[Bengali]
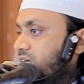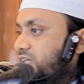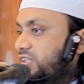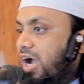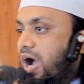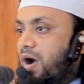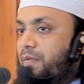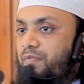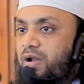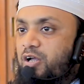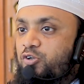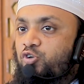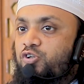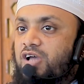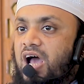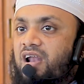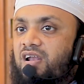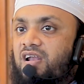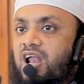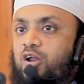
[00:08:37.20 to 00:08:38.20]
যে আমরা
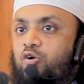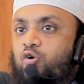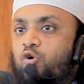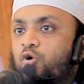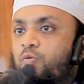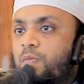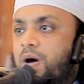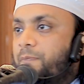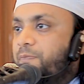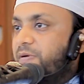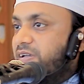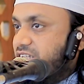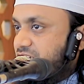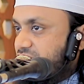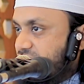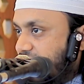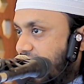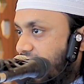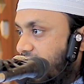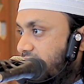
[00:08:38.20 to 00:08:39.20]
যদি আল্লাহর ক্ষমা পেতে
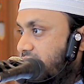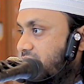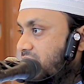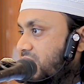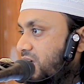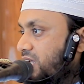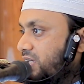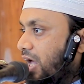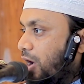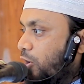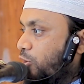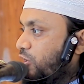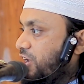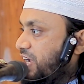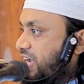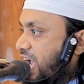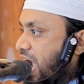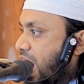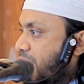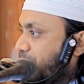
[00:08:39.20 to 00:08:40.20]
চাই তাহলে
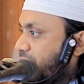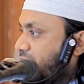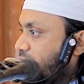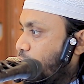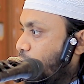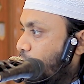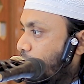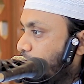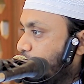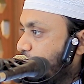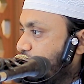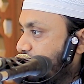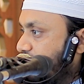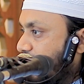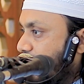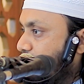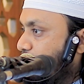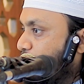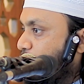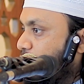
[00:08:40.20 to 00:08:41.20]
কি আমাদের
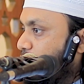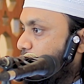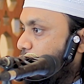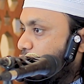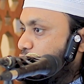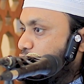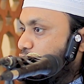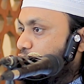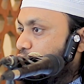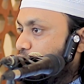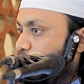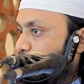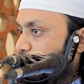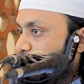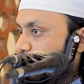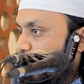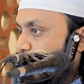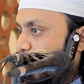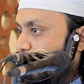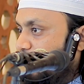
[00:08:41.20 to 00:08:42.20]
অবস্থান পরিবর্তন
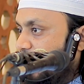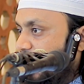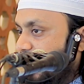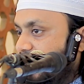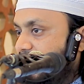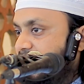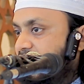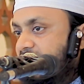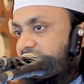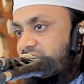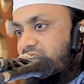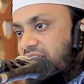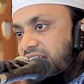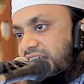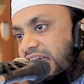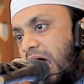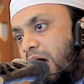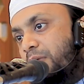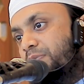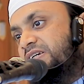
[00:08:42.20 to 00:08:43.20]
করতে হবে
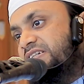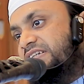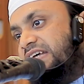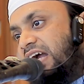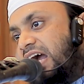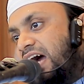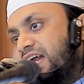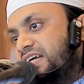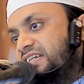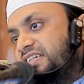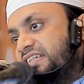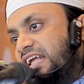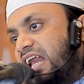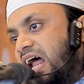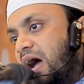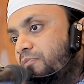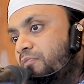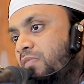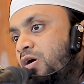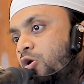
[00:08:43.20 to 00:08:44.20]
নাকি আমি যেখানে
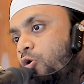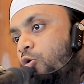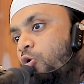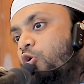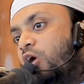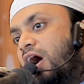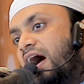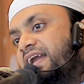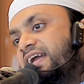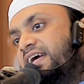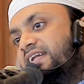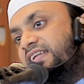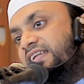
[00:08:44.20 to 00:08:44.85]
ছিলাম ওখানে